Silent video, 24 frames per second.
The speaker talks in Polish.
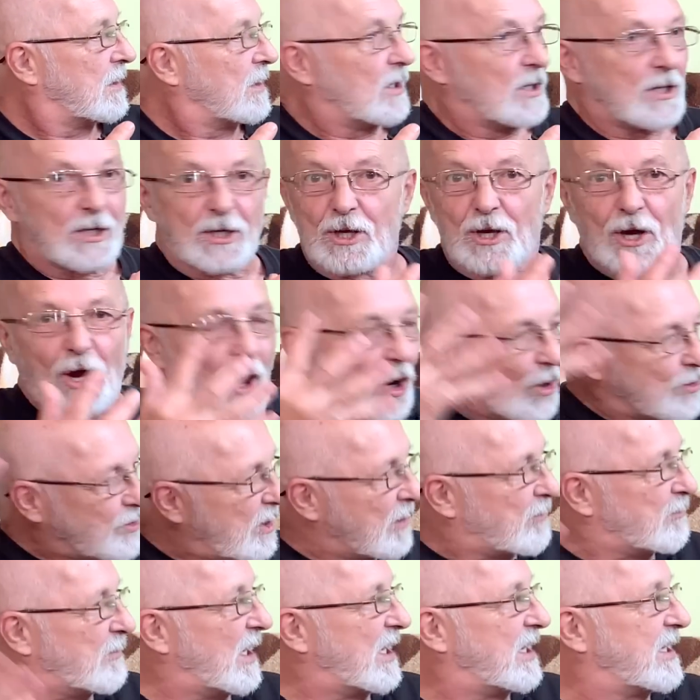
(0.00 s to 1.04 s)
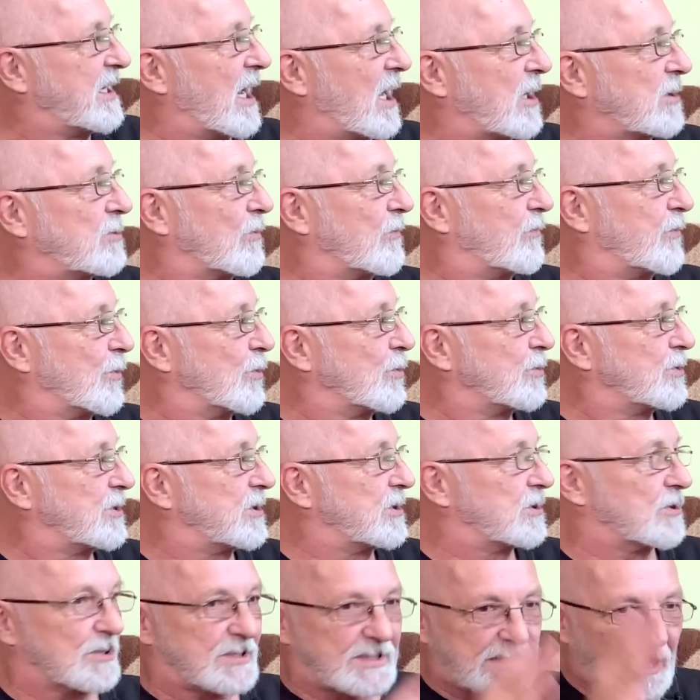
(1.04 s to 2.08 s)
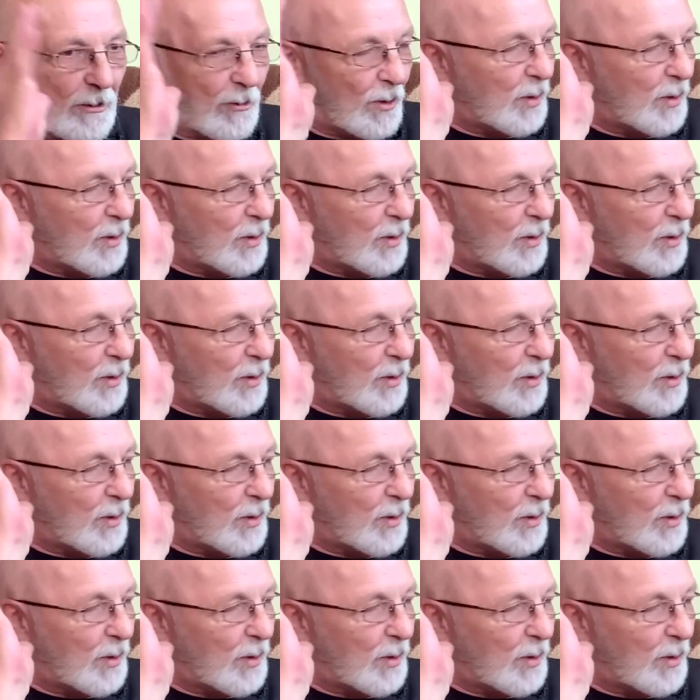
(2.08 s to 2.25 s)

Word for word: i 8 miliardów ludzi dostało